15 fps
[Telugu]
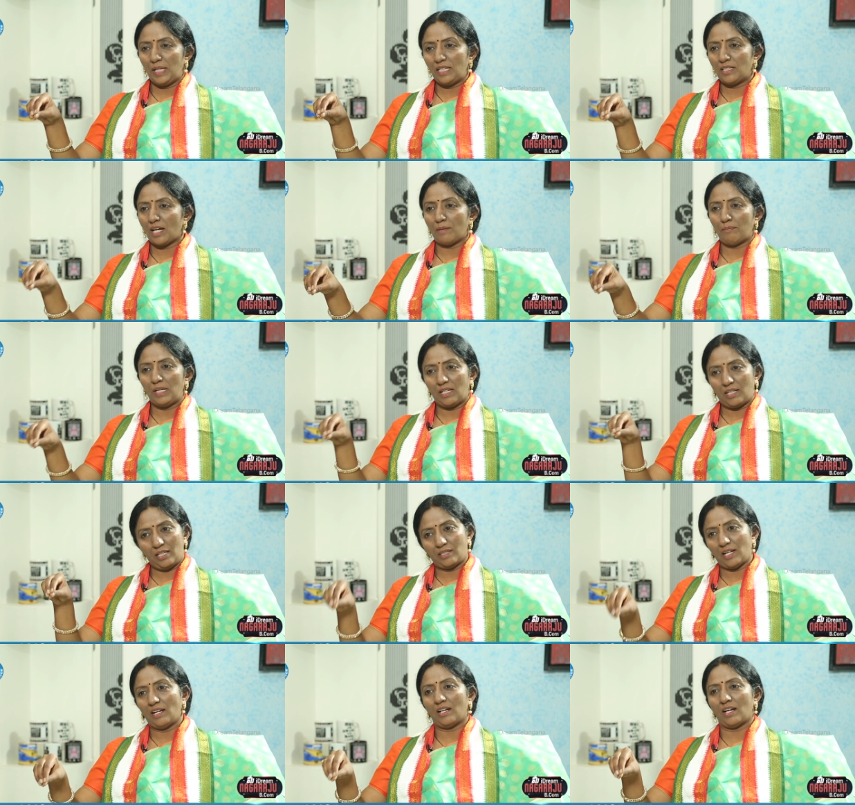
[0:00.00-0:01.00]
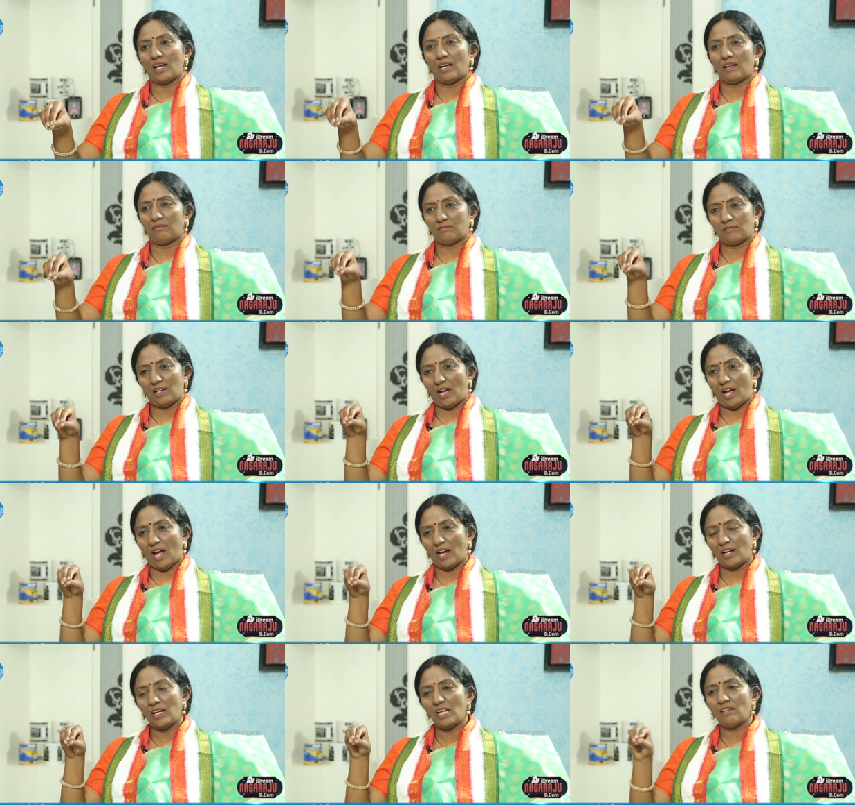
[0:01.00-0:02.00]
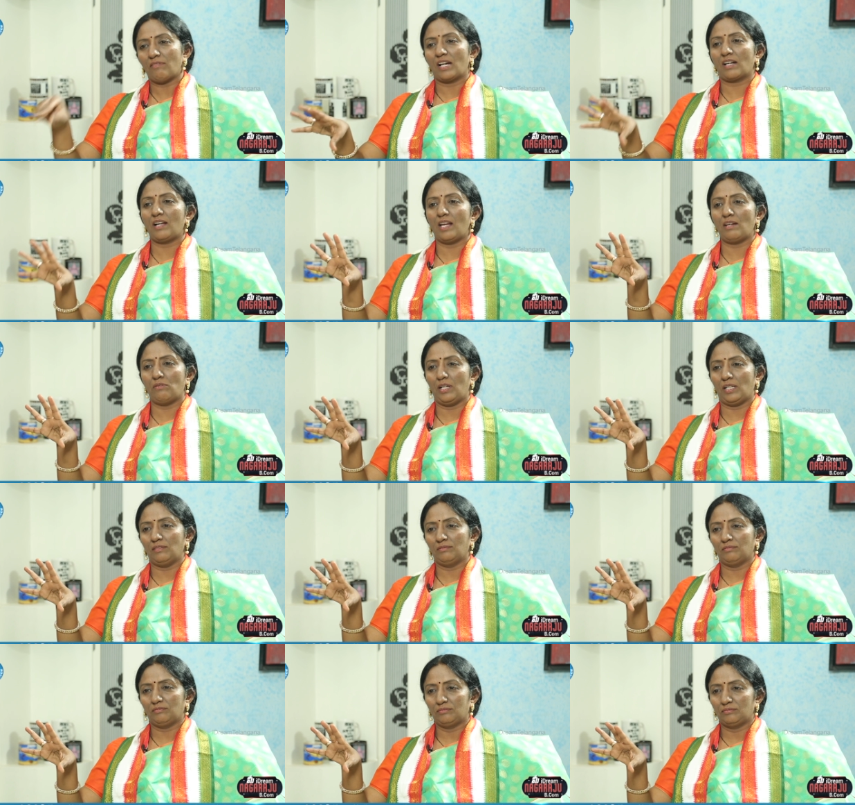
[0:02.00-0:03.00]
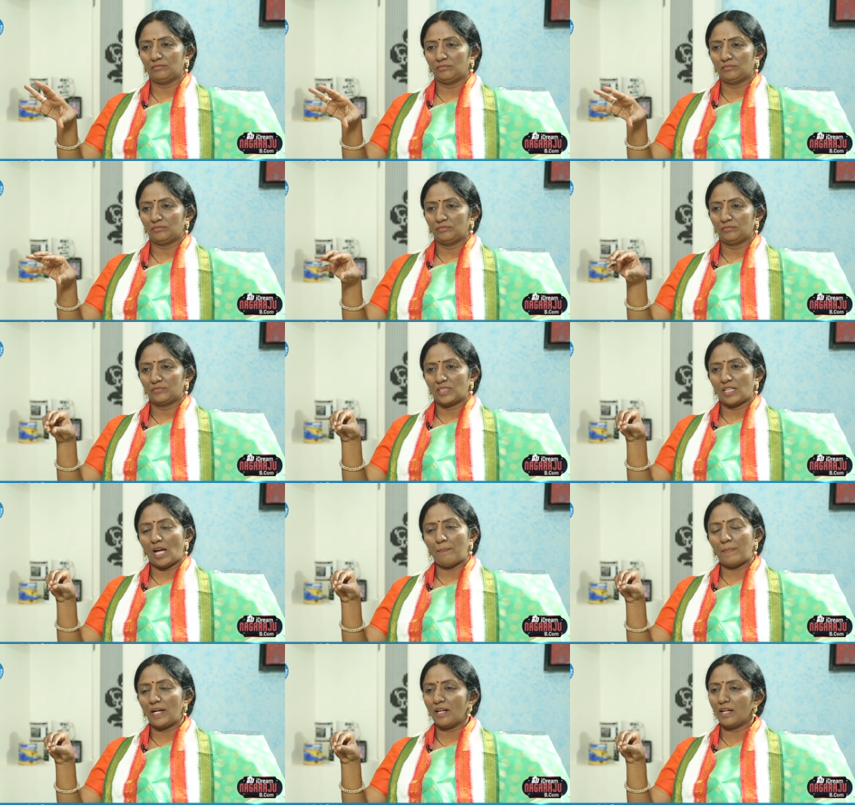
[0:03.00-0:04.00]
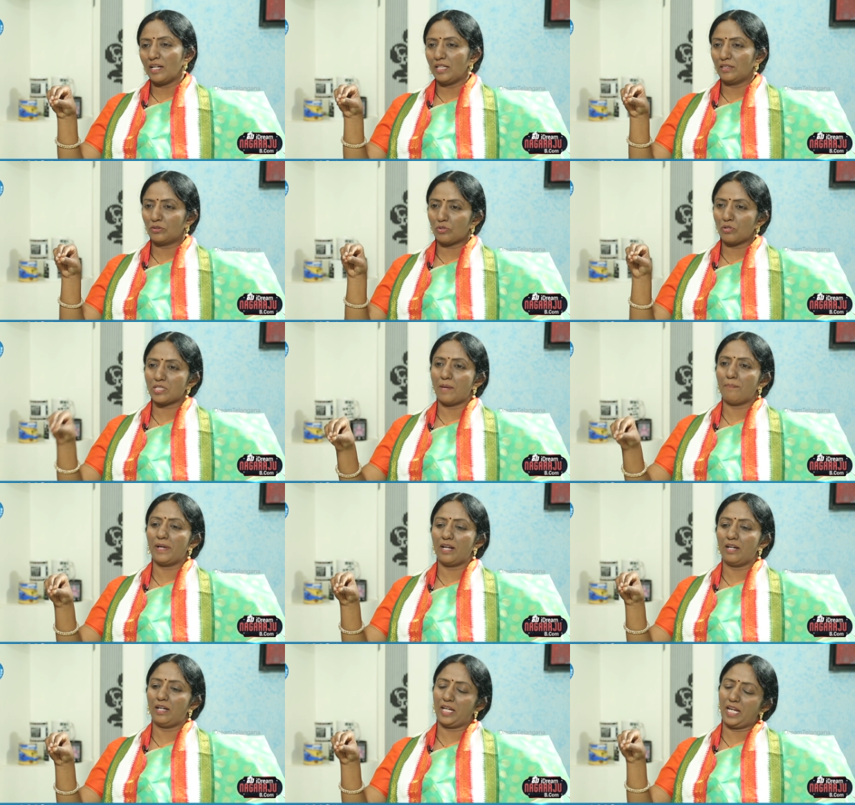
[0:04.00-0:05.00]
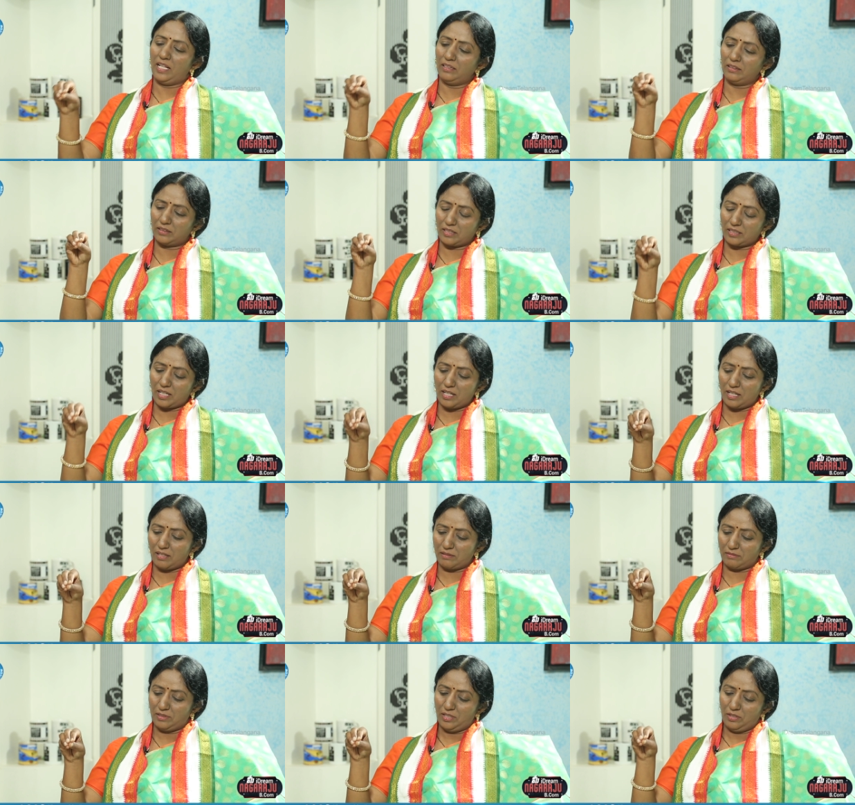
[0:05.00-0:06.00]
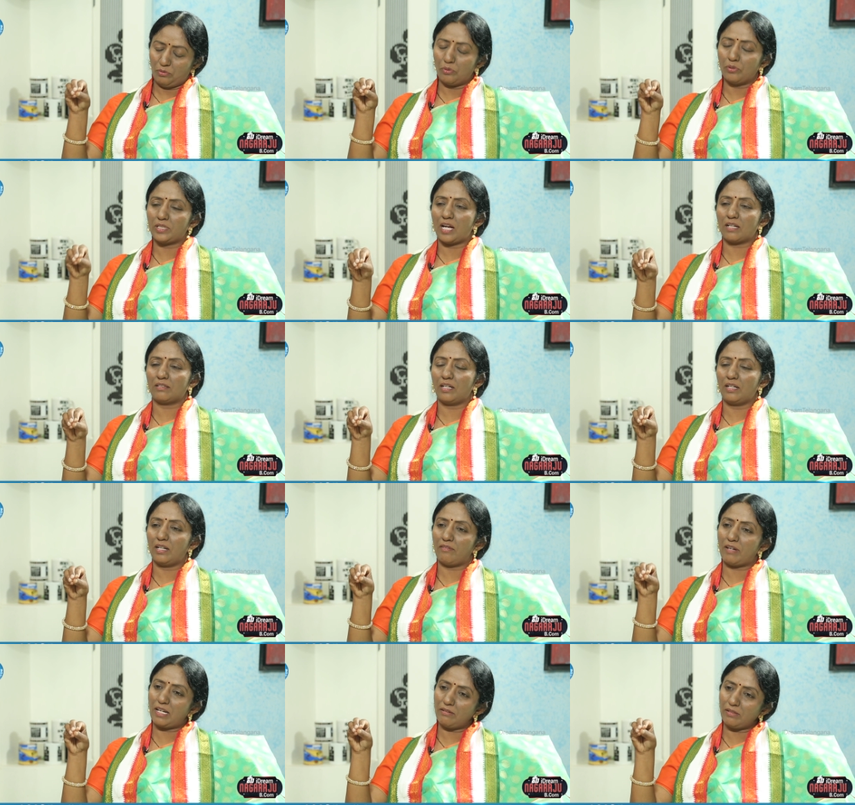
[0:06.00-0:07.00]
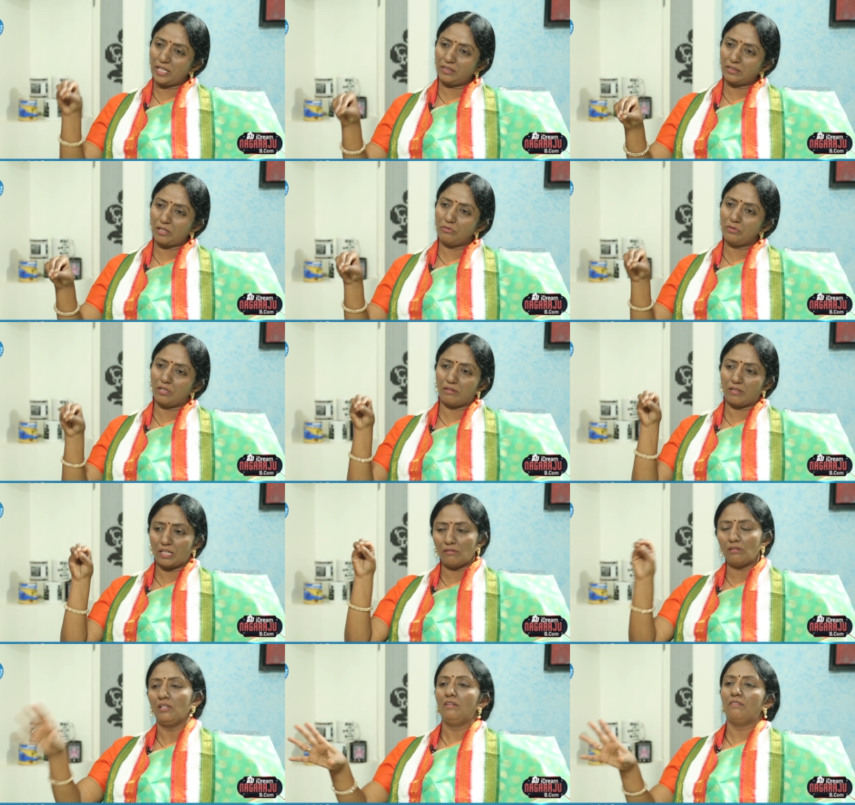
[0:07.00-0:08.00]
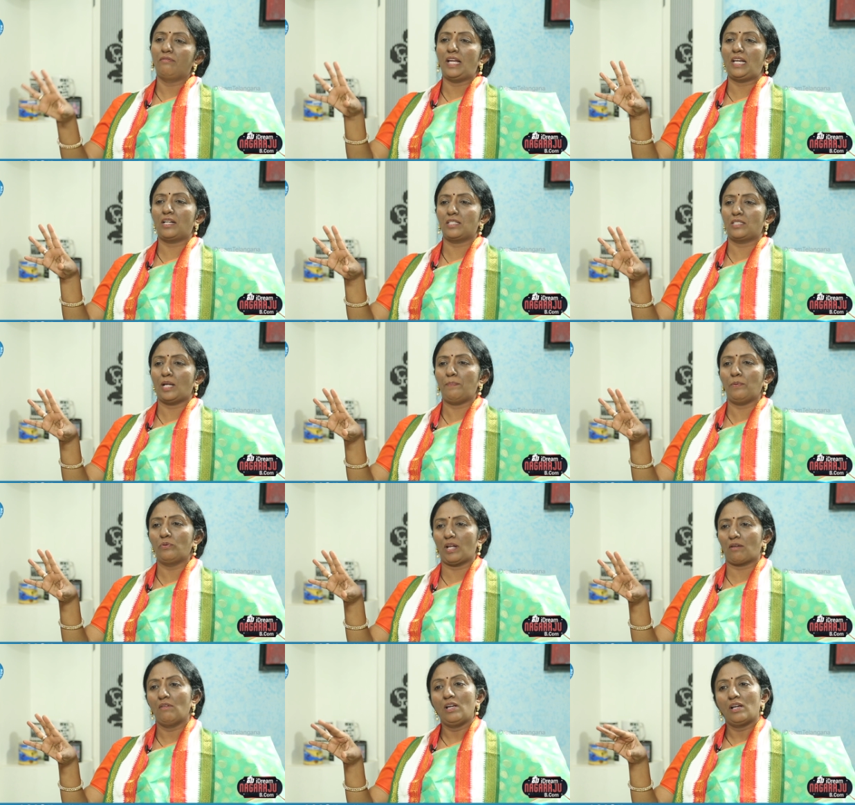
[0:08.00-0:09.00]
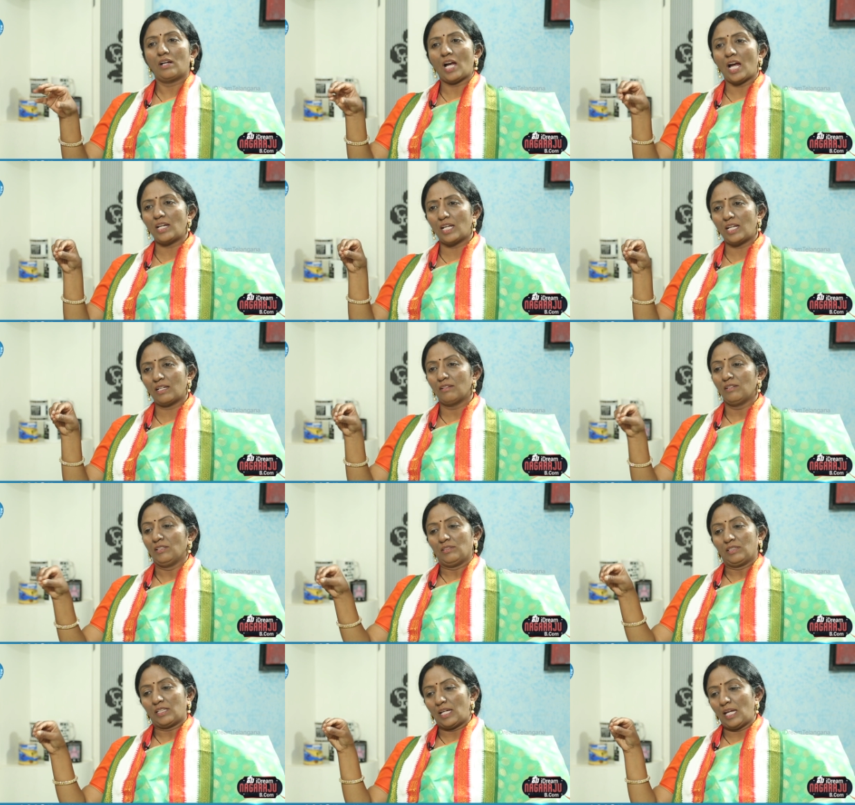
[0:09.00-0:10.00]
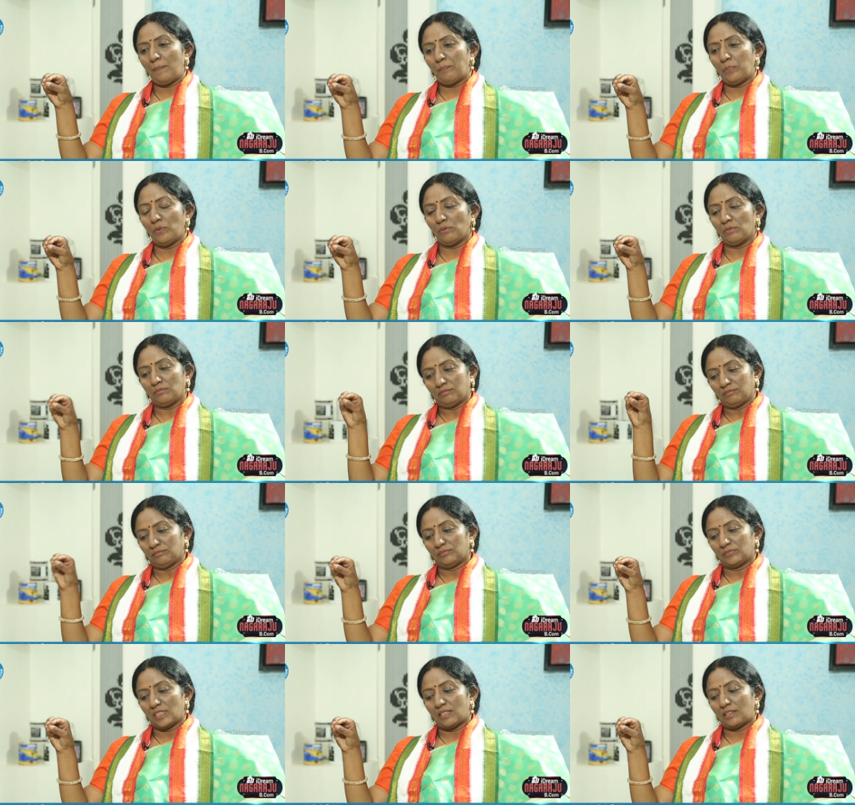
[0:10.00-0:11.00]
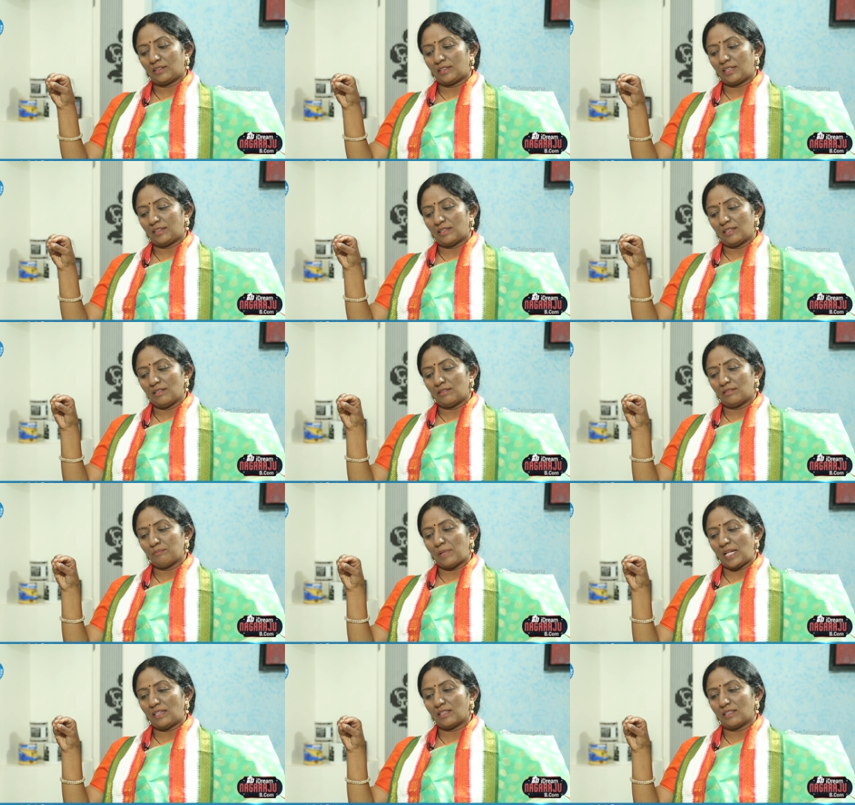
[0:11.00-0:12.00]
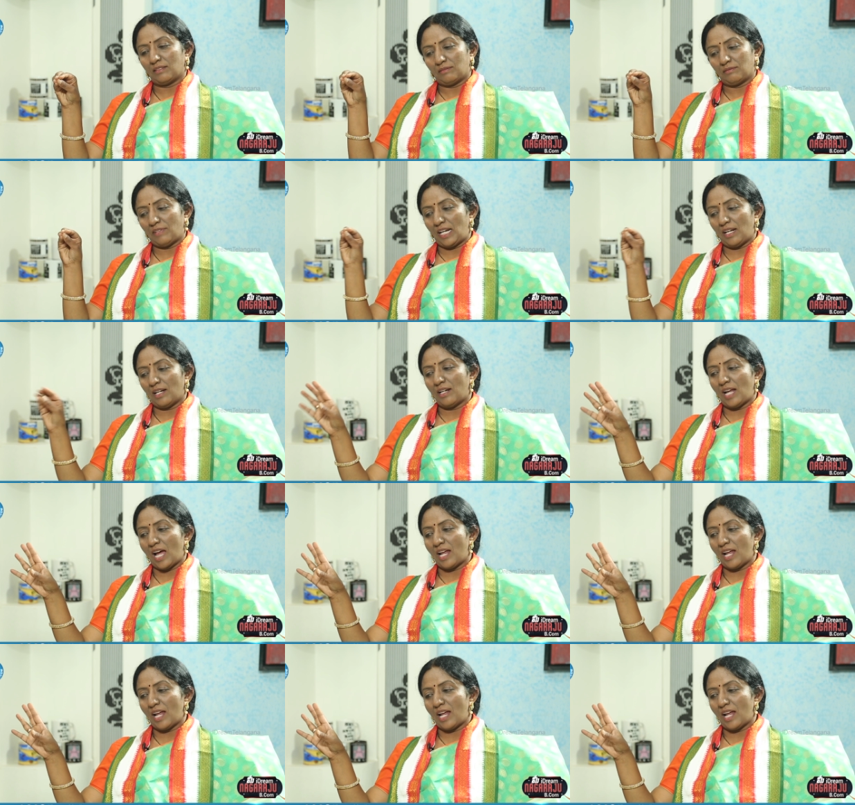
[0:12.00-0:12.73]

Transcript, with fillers: బీద బిక్కి ధనిక అన్ని వర్గాలు కూడా ఆ పండుగను ఎంతో సంబరంగా ఎంత హోదాకు దగ్గర వాళ్ళు ఎంత ఉన్నవాళ్ళు వాళ్ళు అట్లా జరుపుకుంటారు కానీ ఇప్పుడు బత్ వాళ్ళ